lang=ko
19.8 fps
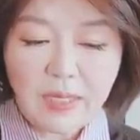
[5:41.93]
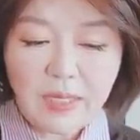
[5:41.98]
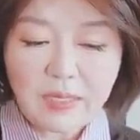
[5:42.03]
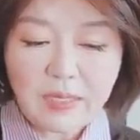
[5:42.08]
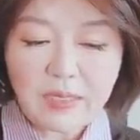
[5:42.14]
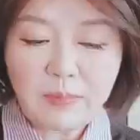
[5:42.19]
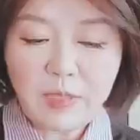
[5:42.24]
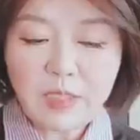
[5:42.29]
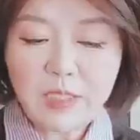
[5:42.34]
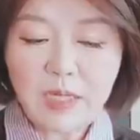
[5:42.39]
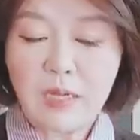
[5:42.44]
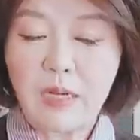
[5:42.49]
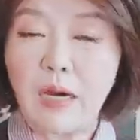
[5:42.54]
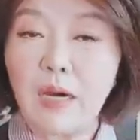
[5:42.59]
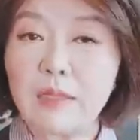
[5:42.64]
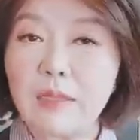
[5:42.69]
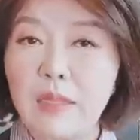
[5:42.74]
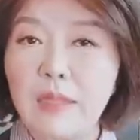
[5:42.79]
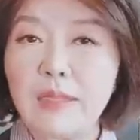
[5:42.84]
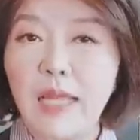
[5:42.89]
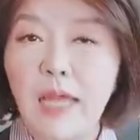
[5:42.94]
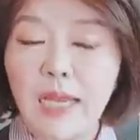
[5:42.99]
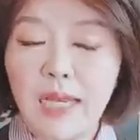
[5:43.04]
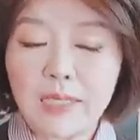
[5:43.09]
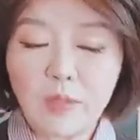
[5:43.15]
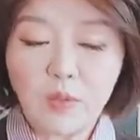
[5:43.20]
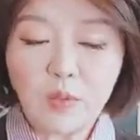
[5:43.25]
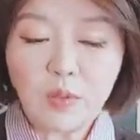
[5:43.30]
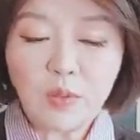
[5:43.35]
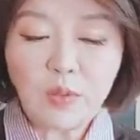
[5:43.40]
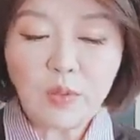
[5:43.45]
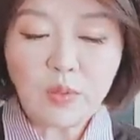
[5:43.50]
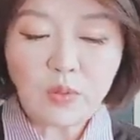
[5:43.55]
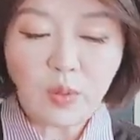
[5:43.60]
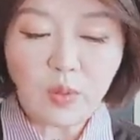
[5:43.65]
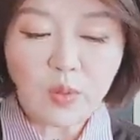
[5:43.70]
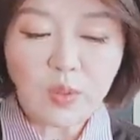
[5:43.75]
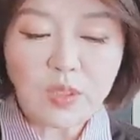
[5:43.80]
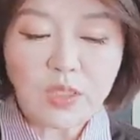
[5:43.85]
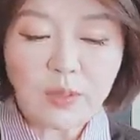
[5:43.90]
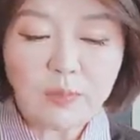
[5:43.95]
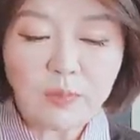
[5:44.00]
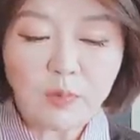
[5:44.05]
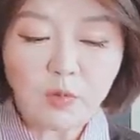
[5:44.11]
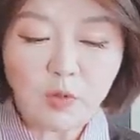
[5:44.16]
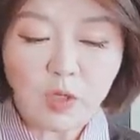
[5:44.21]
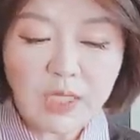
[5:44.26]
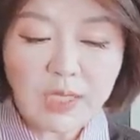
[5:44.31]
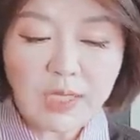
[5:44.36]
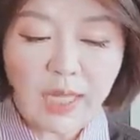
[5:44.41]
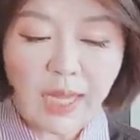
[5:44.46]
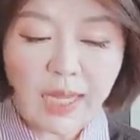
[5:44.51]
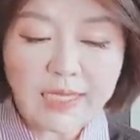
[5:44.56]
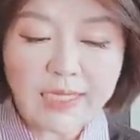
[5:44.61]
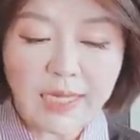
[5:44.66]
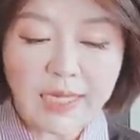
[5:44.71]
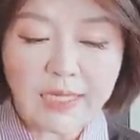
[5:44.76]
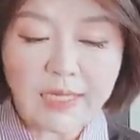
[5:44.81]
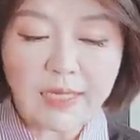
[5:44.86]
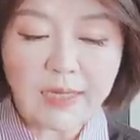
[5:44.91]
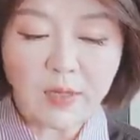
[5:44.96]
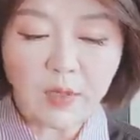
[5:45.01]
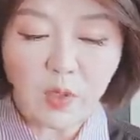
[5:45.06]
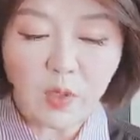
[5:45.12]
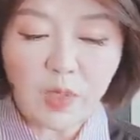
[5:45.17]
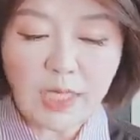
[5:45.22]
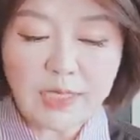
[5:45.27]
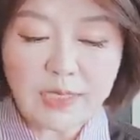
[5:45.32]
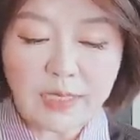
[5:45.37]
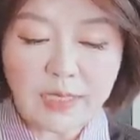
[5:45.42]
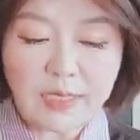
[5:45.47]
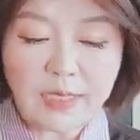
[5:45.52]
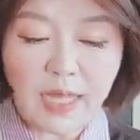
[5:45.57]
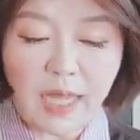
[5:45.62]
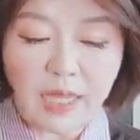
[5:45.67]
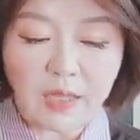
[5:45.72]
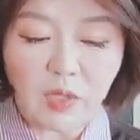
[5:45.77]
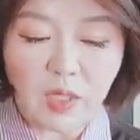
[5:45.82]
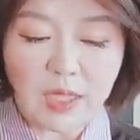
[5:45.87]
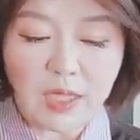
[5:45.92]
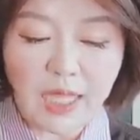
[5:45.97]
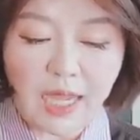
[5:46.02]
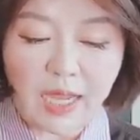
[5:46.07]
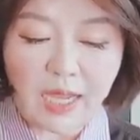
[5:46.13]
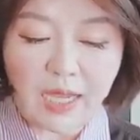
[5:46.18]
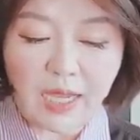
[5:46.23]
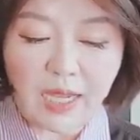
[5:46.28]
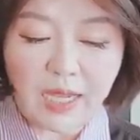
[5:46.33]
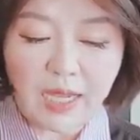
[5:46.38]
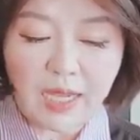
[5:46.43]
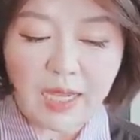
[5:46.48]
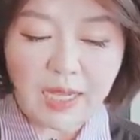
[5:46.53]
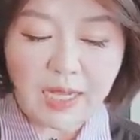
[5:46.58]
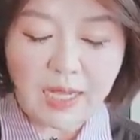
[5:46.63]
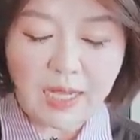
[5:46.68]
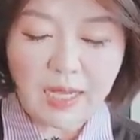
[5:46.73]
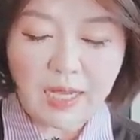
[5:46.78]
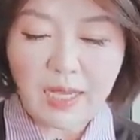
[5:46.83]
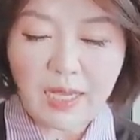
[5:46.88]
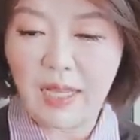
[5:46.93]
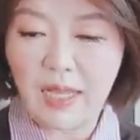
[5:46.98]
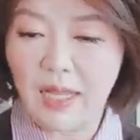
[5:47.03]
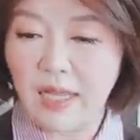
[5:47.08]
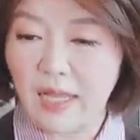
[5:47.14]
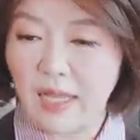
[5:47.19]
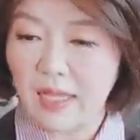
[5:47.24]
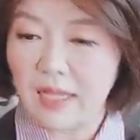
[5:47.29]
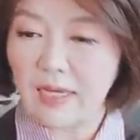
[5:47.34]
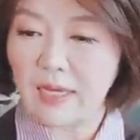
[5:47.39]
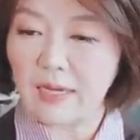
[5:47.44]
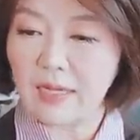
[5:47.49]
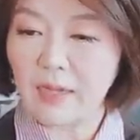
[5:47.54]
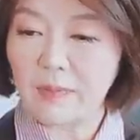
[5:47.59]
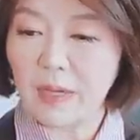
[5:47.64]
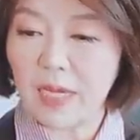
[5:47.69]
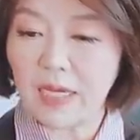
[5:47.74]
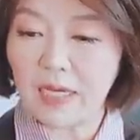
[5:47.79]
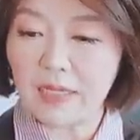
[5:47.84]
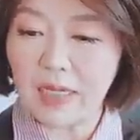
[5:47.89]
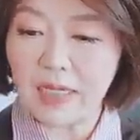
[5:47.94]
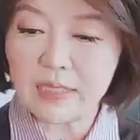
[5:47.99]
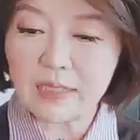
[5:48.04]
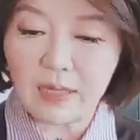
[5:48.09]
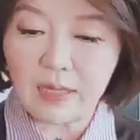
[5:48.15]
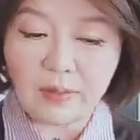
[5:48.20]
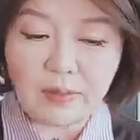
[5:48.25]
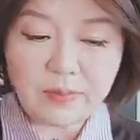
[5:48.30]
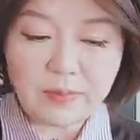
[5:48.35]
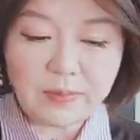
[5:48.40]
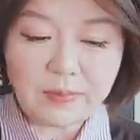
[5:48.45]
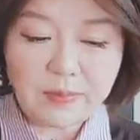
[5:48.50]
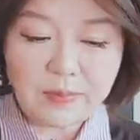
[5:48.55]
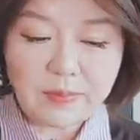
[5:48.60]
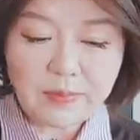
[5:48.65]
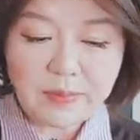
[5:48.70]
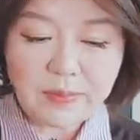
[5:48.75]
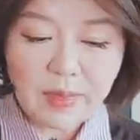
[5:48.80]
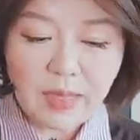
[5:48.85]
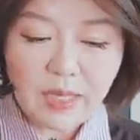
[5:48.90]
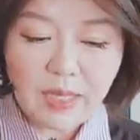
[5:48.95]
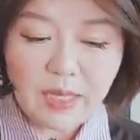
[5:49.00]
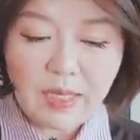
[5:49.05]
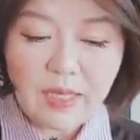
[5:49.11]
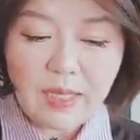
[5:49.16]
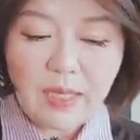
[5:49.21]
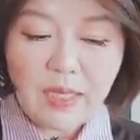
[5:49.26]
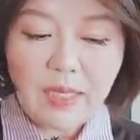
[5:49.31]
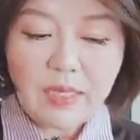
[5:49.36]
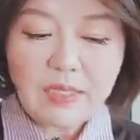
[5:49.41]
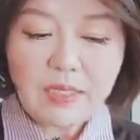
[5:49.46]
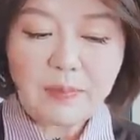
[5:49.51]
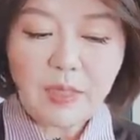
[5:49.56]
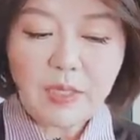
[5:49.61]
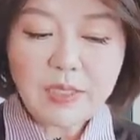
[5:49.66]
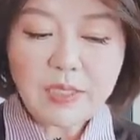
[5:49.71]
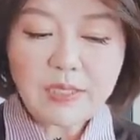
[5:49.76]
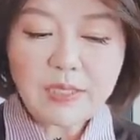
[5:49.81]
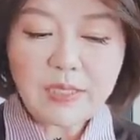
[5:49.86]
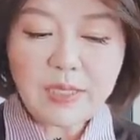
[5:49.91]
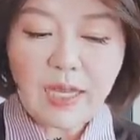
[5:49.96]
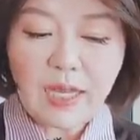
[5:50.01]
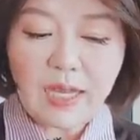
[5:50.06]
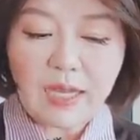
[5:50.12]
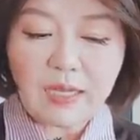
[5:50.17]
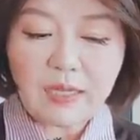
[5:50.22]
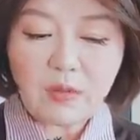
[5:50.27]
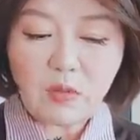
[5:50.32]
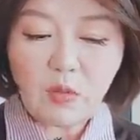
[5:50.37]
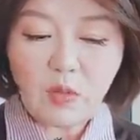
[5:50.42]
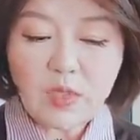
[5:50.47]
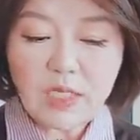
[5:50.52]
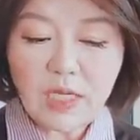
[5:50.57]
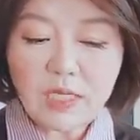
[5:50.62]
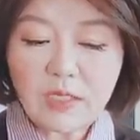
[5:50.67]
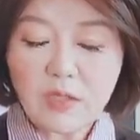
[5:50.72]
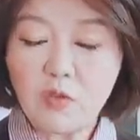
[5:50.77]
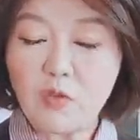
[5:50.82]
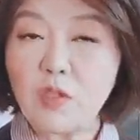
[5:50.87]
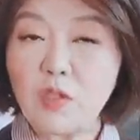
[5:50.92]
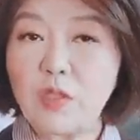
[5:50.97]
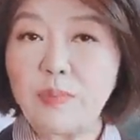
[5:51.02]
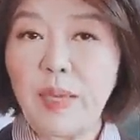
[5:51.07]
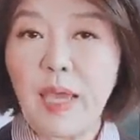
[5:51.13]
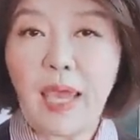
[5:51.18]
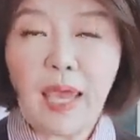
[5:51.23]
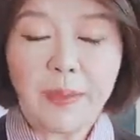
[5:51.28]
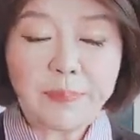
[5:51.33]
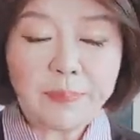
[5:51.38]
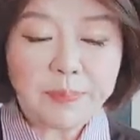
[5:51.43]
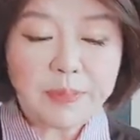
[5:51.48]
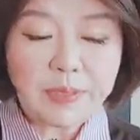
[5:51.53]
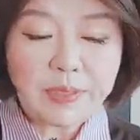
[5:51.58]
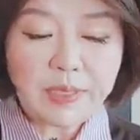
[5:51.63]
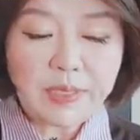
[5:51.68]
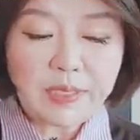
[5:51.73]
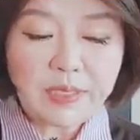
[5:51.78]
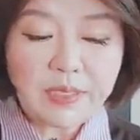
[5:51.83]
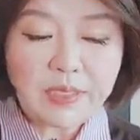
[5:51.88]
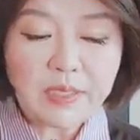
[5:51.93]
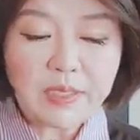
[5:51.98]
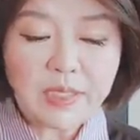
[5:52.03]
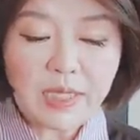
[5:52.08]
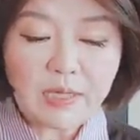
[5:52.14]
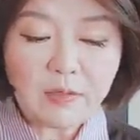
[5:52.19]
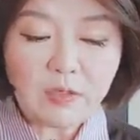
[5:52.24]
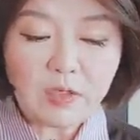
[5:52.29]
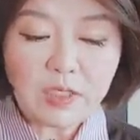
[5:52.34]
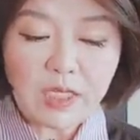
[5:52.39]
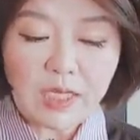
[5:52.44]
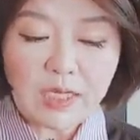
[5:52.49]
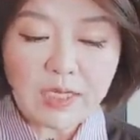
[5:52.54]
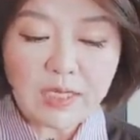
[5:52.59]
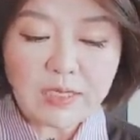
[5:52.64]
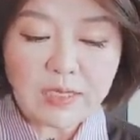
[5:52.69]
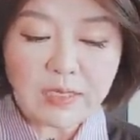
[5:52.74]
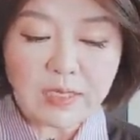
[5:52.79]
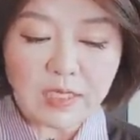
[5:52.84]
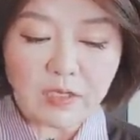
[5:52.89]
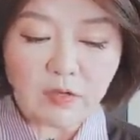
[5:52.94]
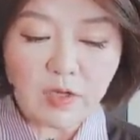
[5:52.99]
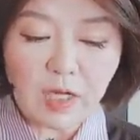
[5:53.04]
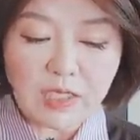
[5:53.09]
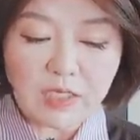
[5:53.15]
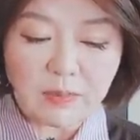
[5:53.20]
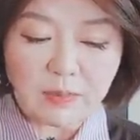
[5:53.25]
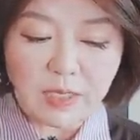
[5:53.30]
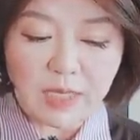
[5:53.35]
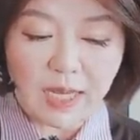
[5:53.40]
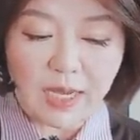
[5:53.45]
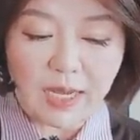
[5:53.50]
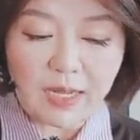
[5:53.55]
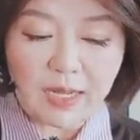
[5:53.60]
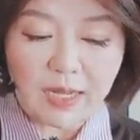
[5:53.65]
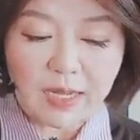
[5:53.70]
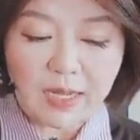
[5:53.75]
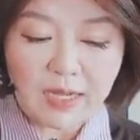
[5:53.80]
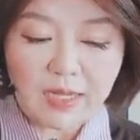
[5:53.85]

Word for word: 그러면서 어떤 나라도 독점권 행사를 허용해서는 안 된다. 이렇게 발언을 했어요. 자, 머스크가 논쟁의 중심에 애플을 세우는 데는 그런 이유가 있습니다.